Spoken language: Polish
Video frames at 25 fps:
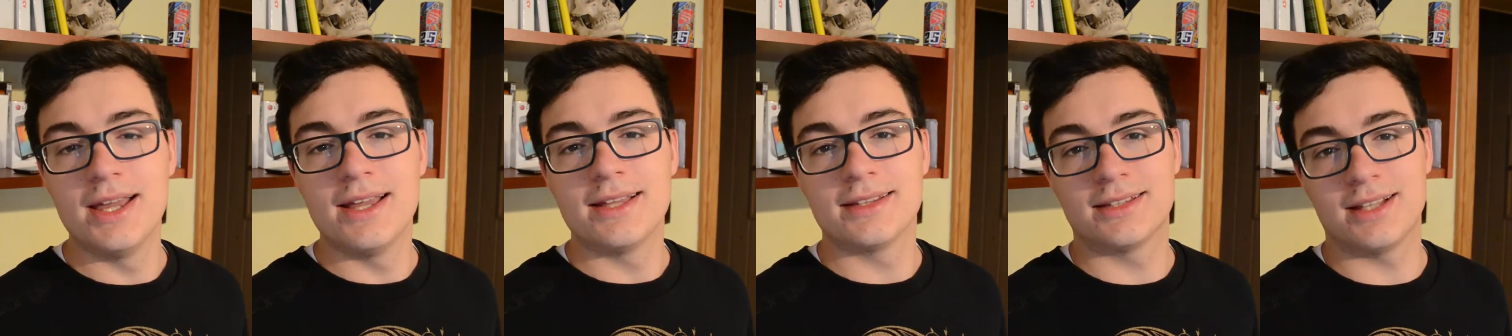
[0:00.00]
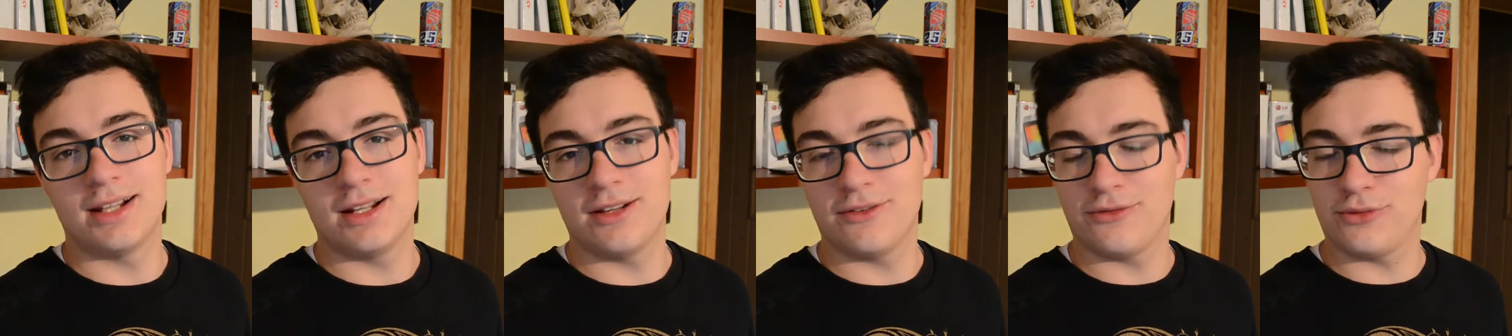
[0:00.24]

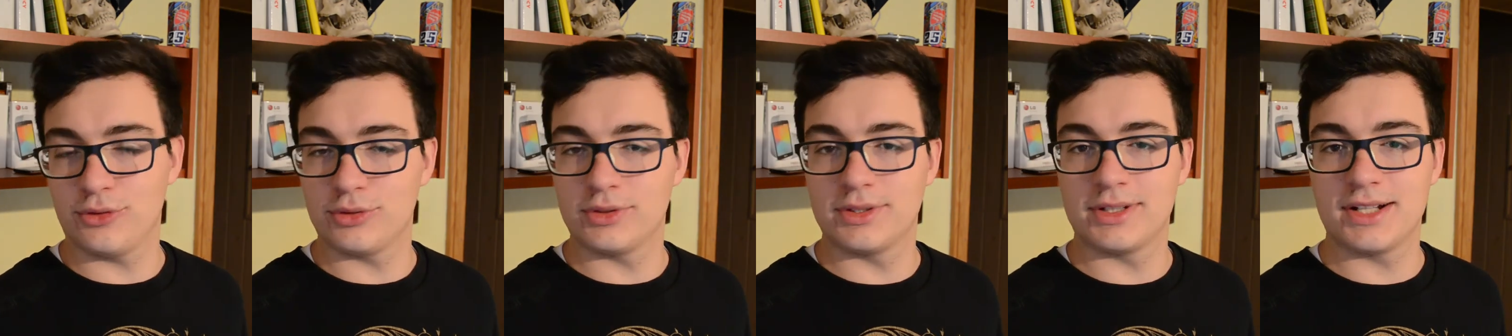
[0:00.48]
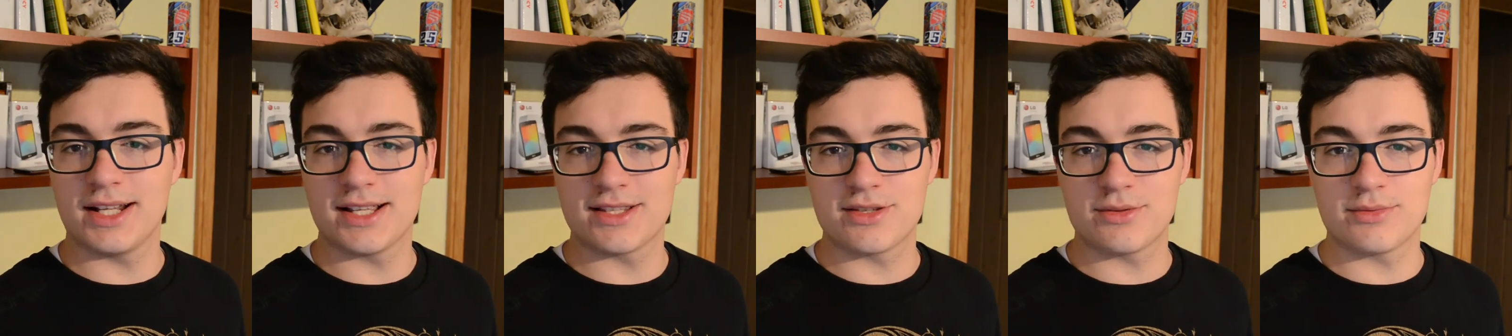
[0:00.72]
telefony
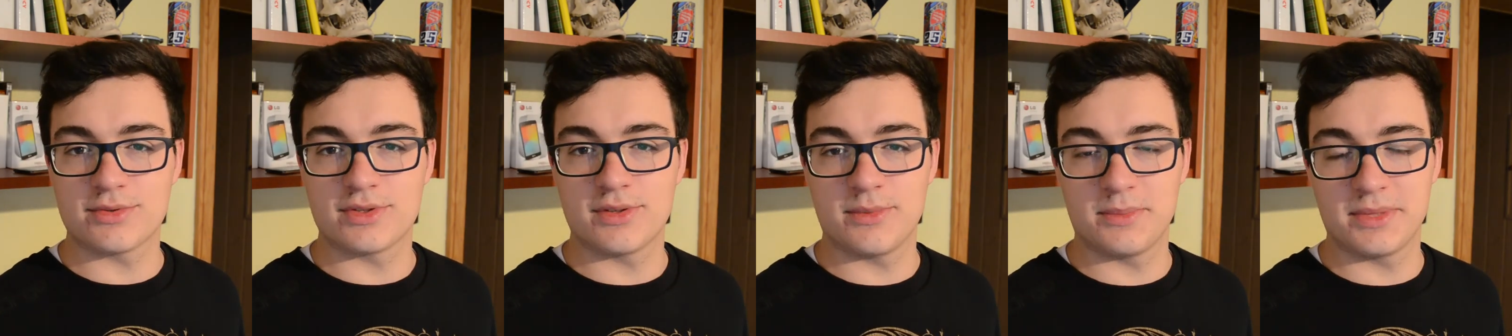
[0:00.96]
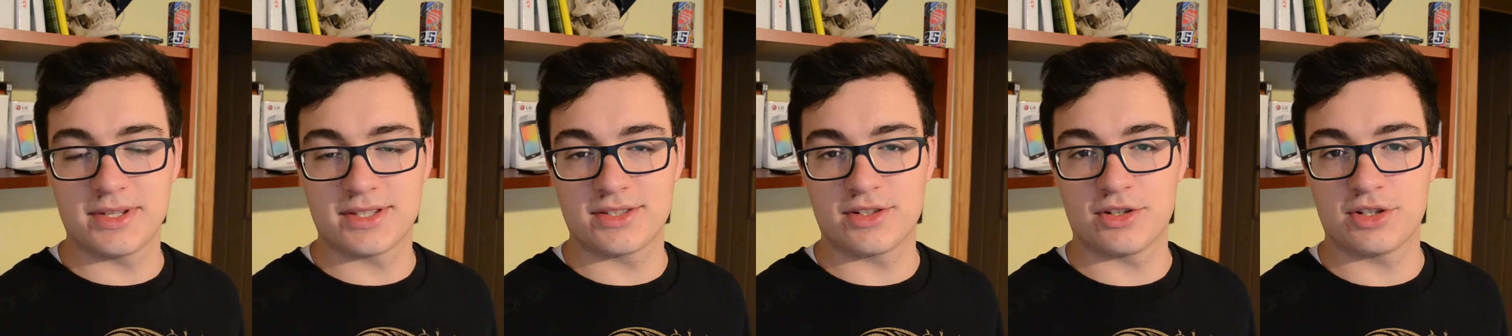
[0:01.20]
radzą
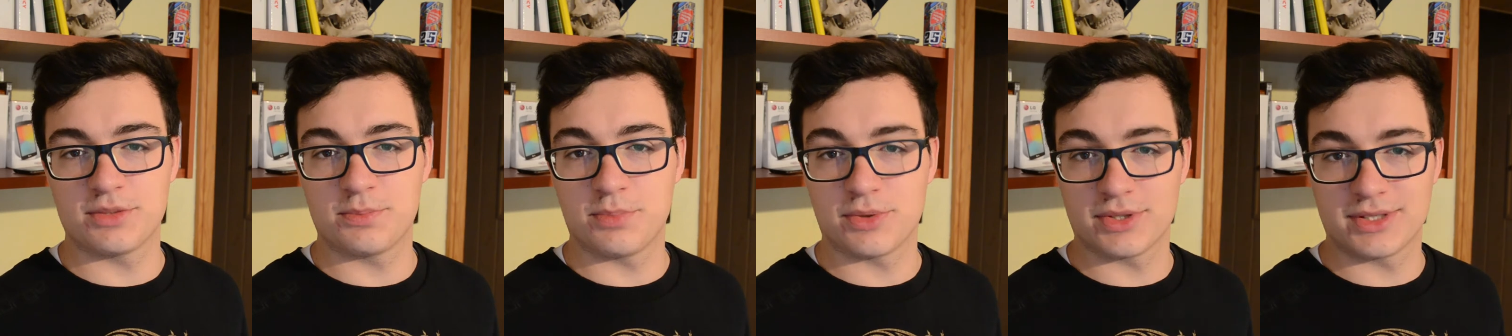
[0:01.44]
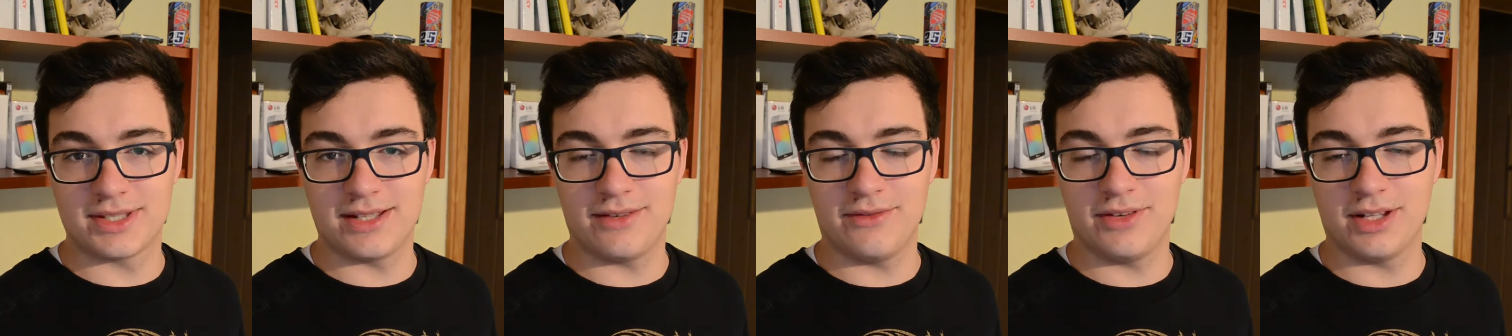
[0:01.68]
sobie z
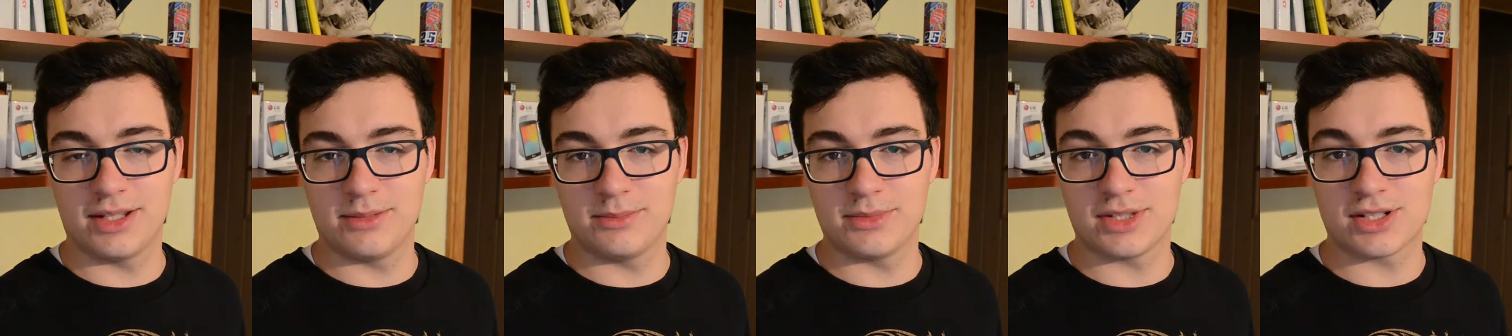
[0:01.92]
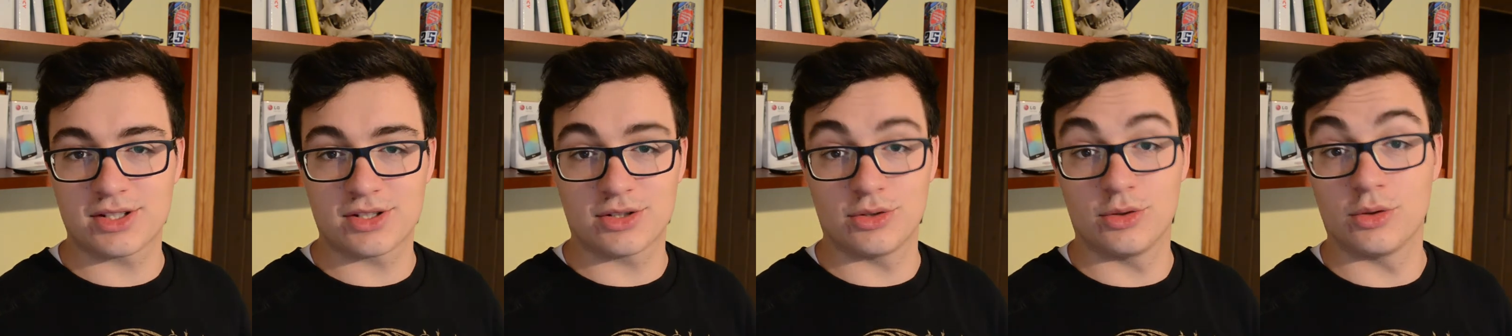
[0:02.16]
rozpoznawaniem
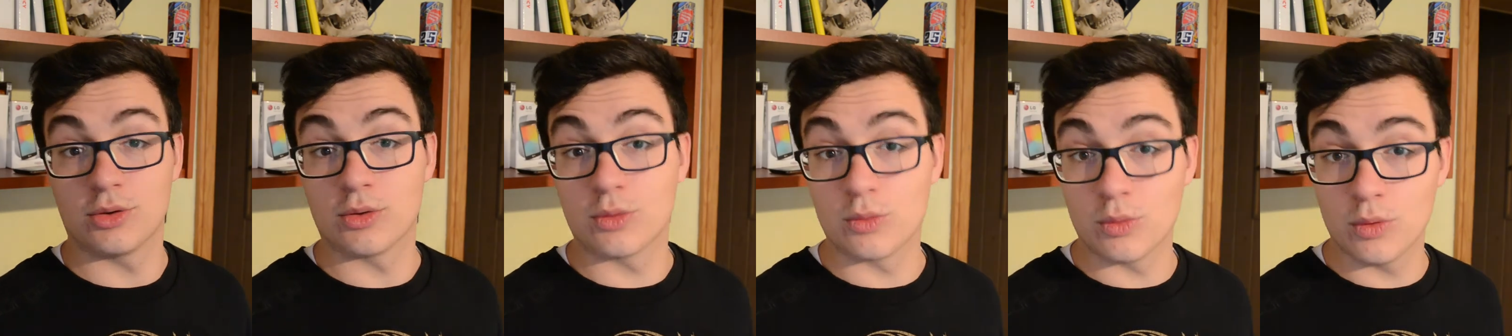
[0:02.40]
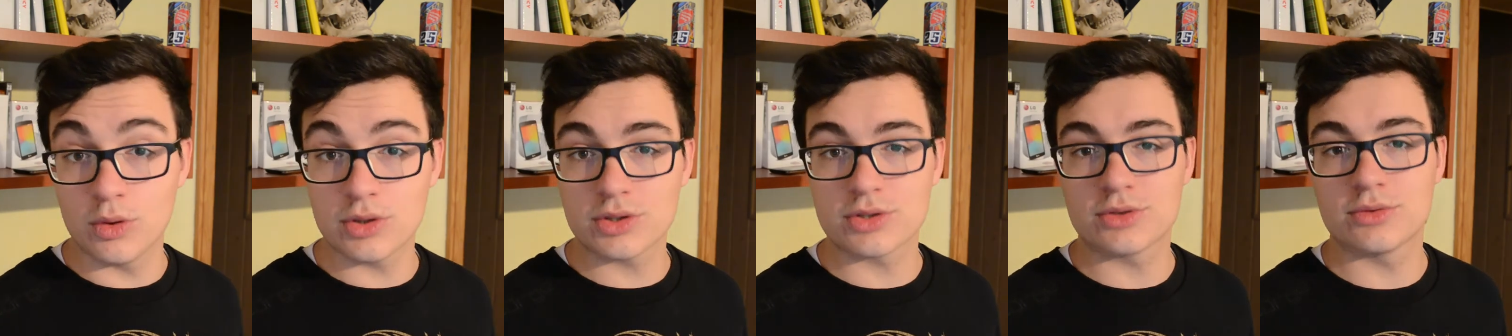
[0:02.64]
naszego
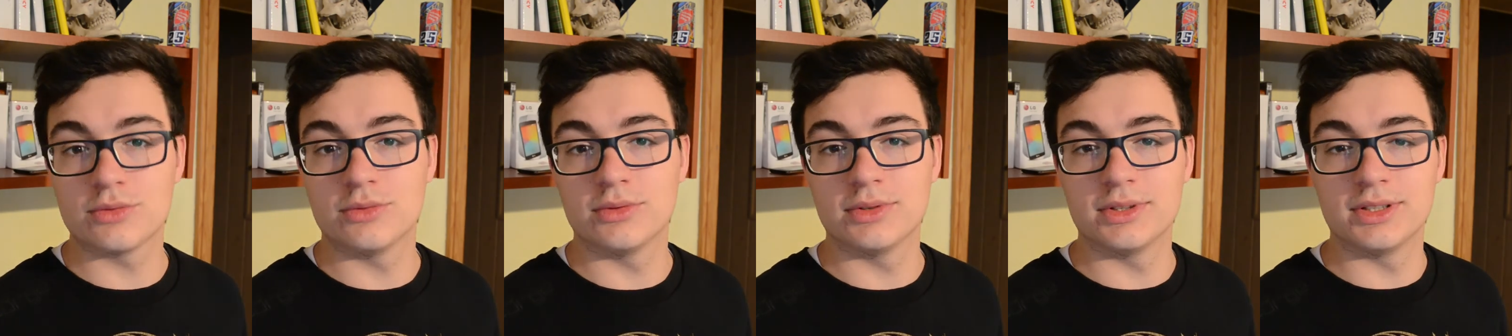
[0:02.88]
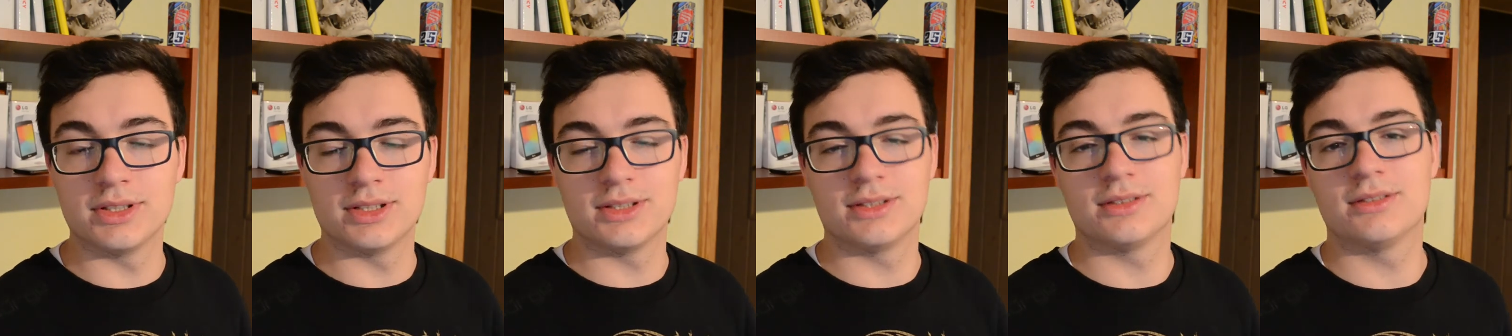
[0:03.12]
głosu
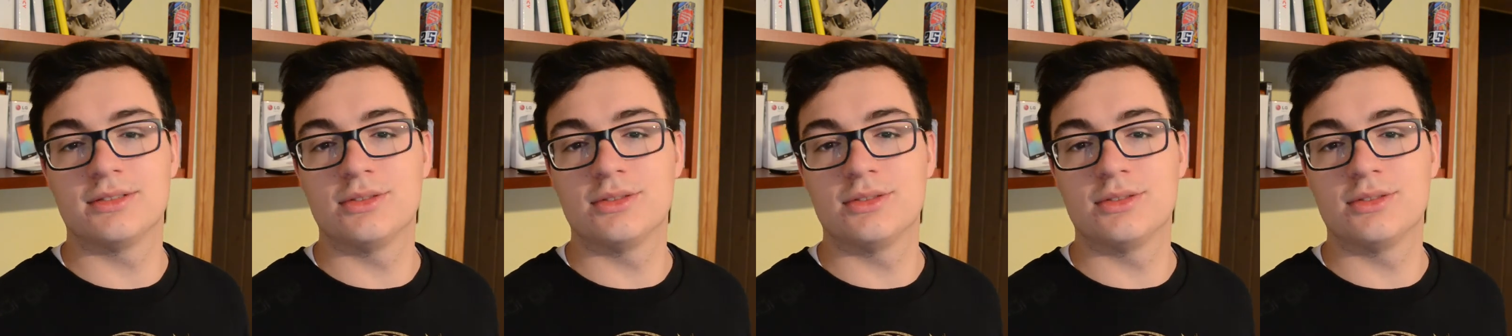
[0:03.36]
i